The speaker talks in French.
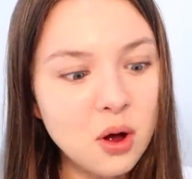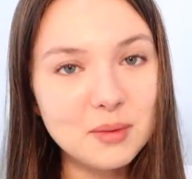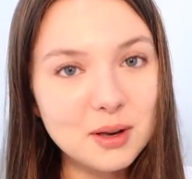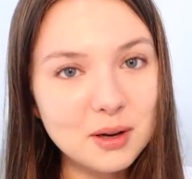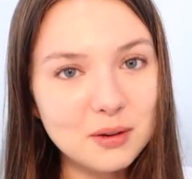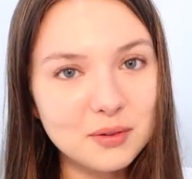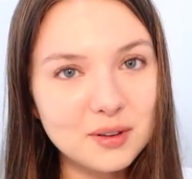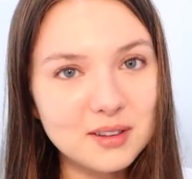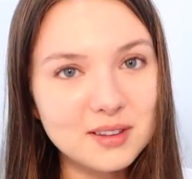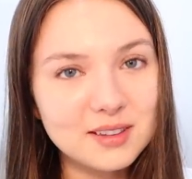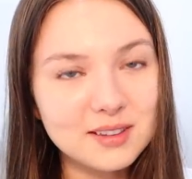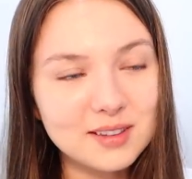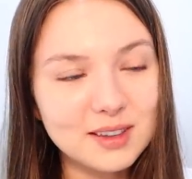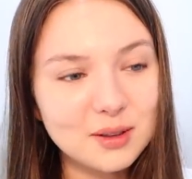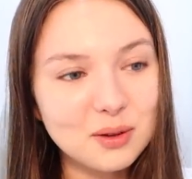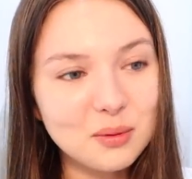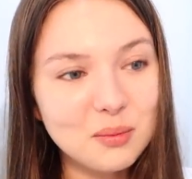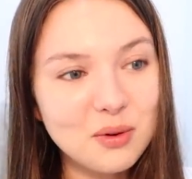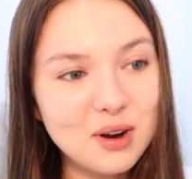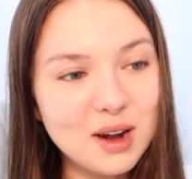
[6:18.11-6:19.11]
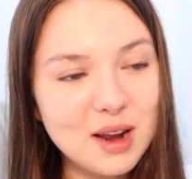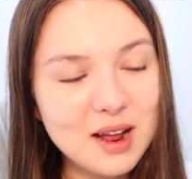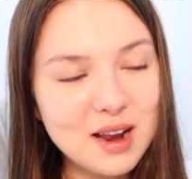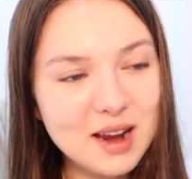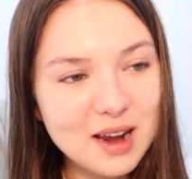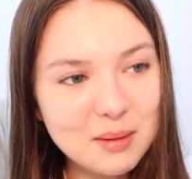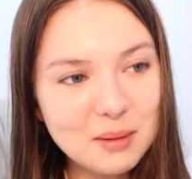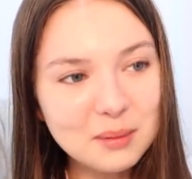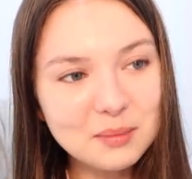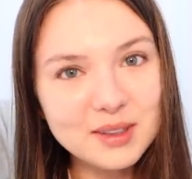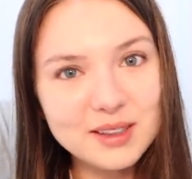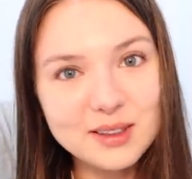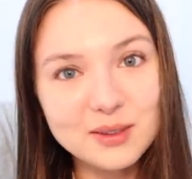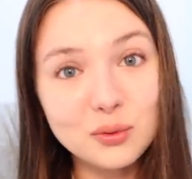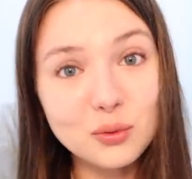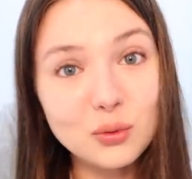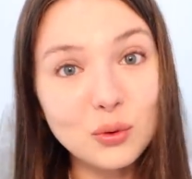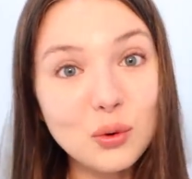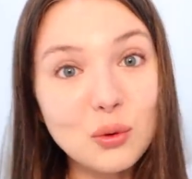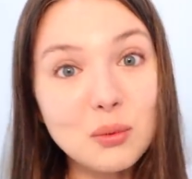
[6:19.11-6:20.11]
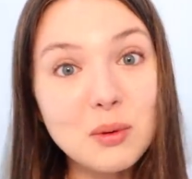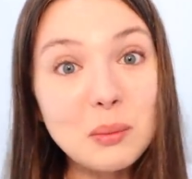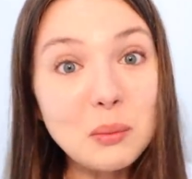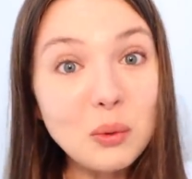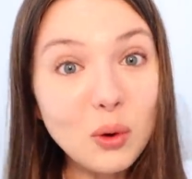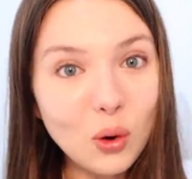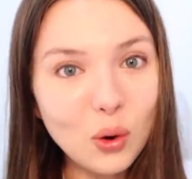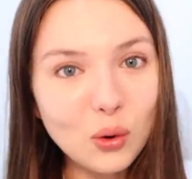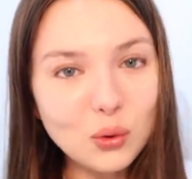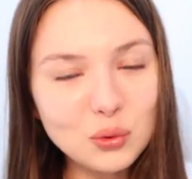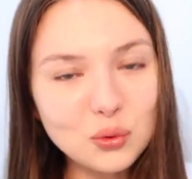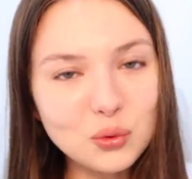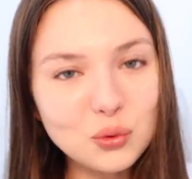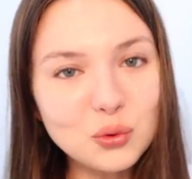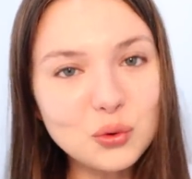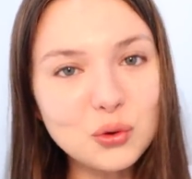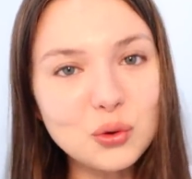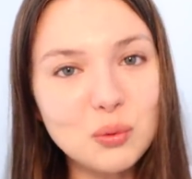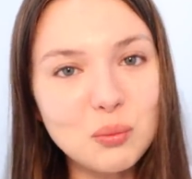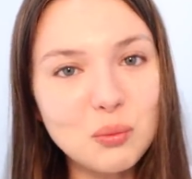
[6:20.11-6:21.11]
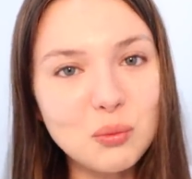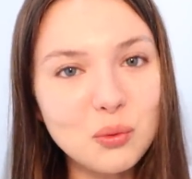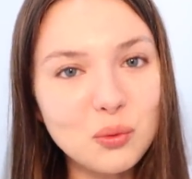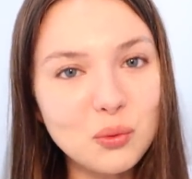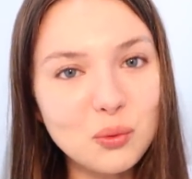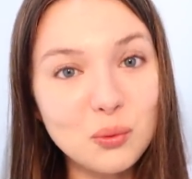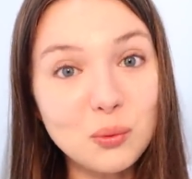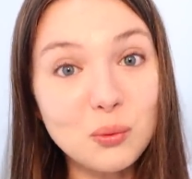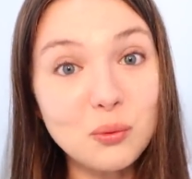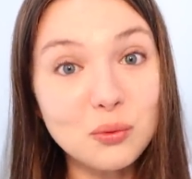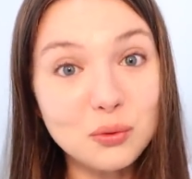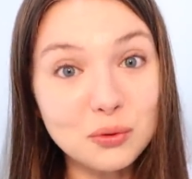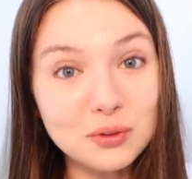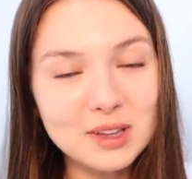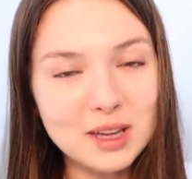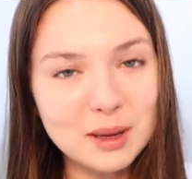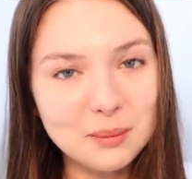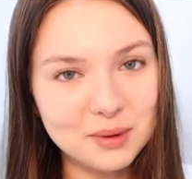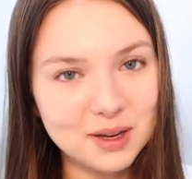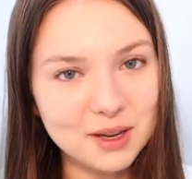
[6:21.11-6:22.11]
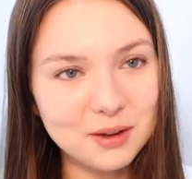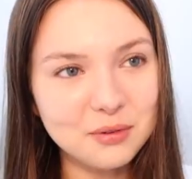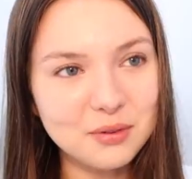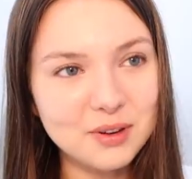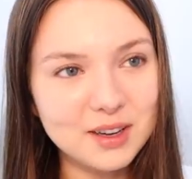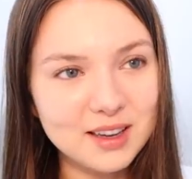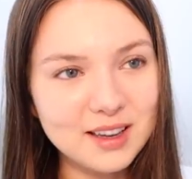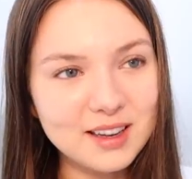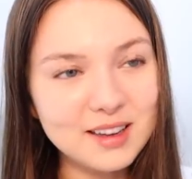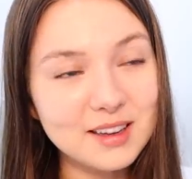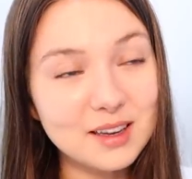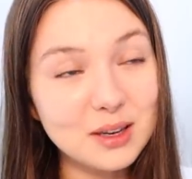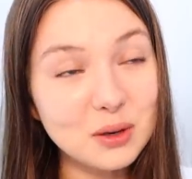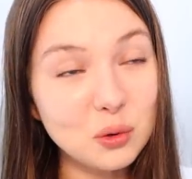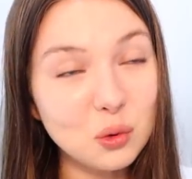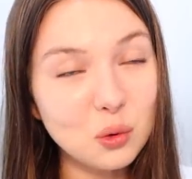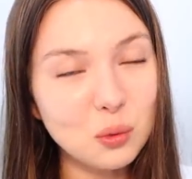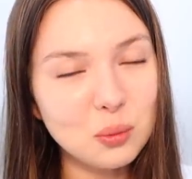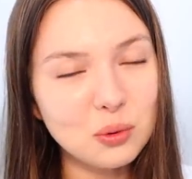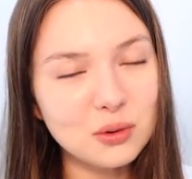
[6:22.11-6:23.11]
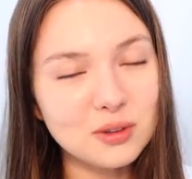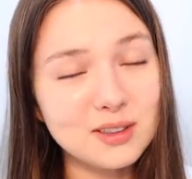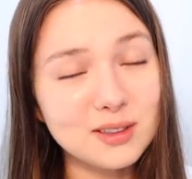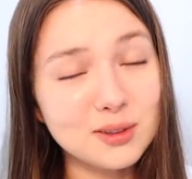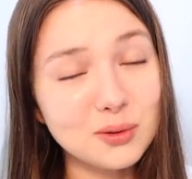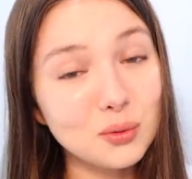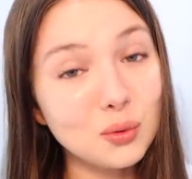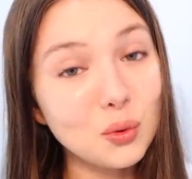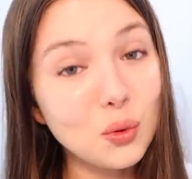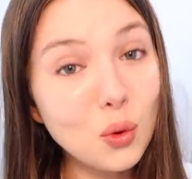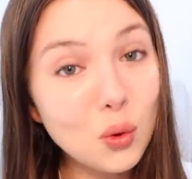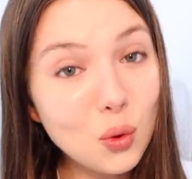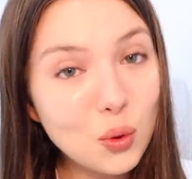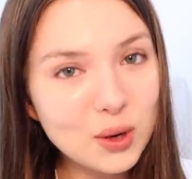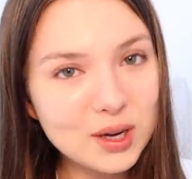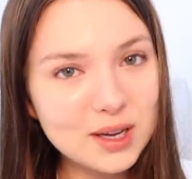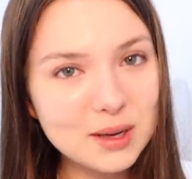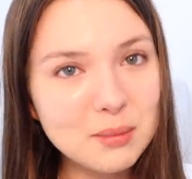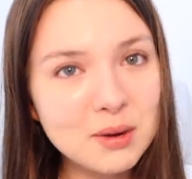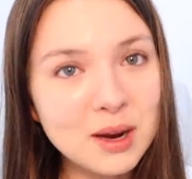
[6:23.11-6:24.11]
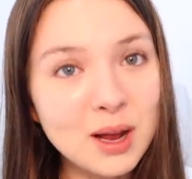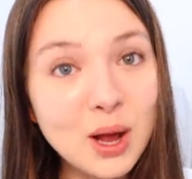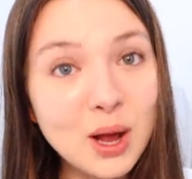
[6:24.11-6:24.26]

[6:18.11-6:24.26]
Mais en fait, c'est exactement la, même texture, le même rendu que mon fond de teint préféré, qui a une composition horrible.